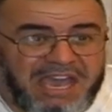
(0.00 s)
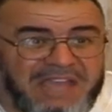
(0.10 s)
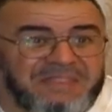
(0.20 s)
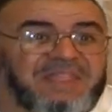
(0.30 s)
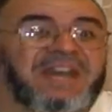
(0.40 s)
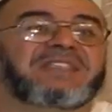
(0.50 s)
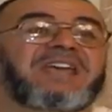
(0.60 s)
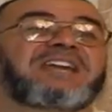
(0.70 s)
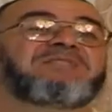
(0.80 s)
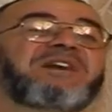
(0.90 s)
ان
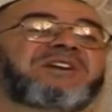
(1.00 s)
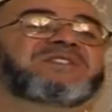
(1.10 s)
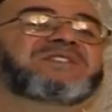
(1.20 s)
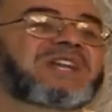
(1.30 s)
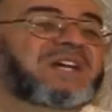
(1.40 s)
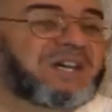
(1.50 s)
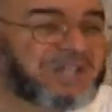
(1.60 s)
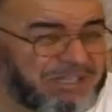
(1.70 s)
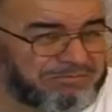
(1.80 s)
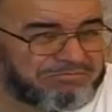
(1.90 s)
تقتحم حصن
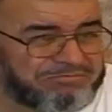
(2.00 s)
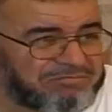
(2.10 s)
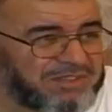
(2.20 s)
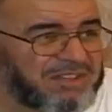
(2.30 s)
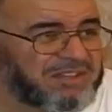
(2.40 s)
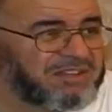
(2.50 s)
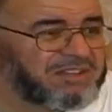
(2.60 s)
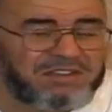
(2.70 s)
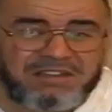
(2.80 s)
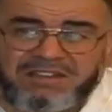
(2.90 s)
الحرام
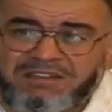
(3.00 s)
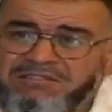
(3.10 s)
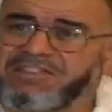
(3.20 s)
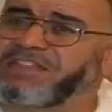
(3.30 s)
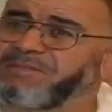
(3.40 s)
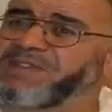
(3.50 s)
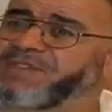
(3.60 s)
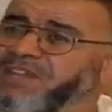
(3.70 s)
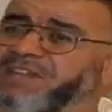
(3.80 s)
فالثمن تاع